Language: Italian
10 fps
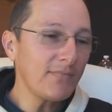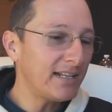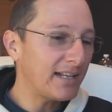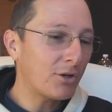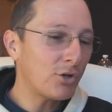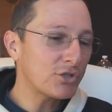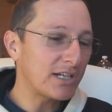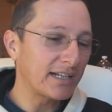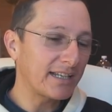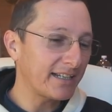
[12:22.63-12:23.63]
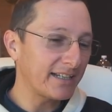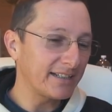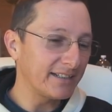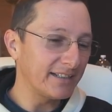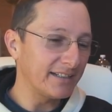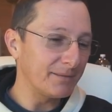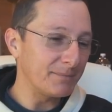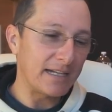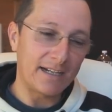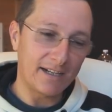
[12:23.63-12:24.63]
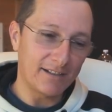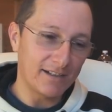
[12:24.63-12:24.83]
la cosa che eh, mi ha